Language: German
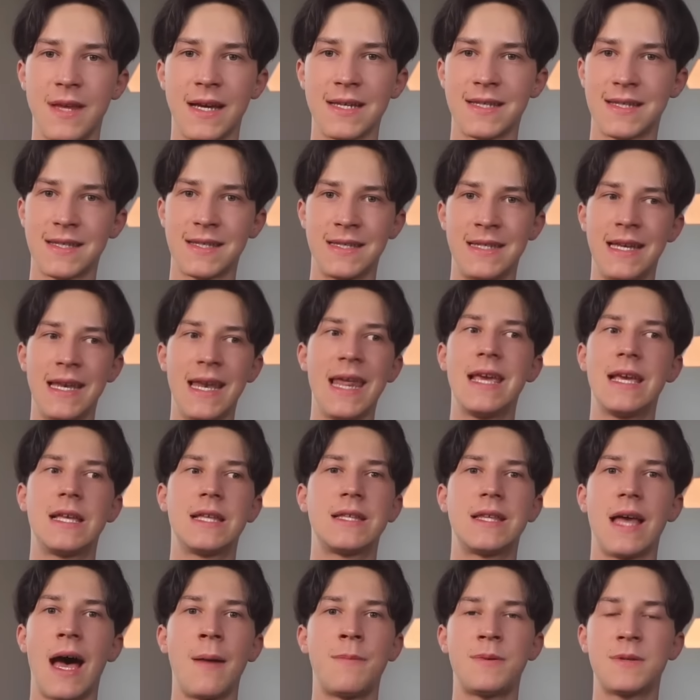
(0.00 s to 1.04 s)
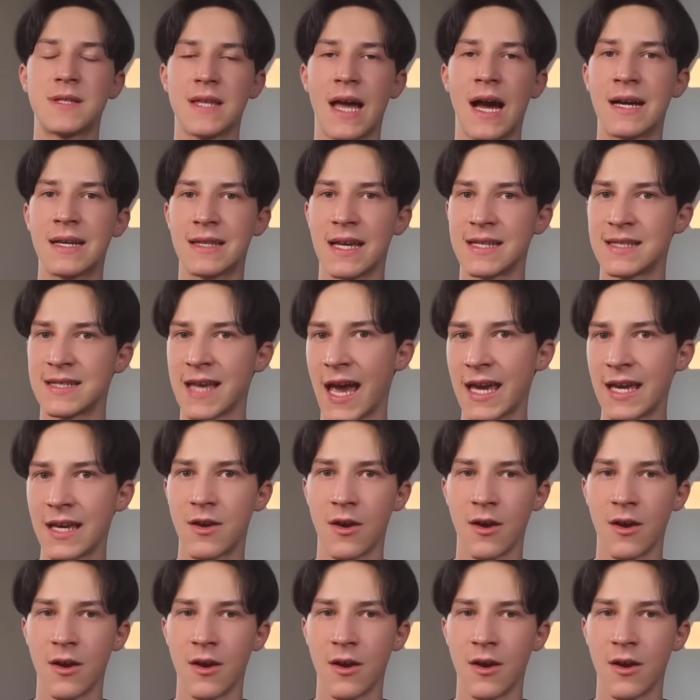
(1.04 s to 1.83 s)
das nicht abstrakter sein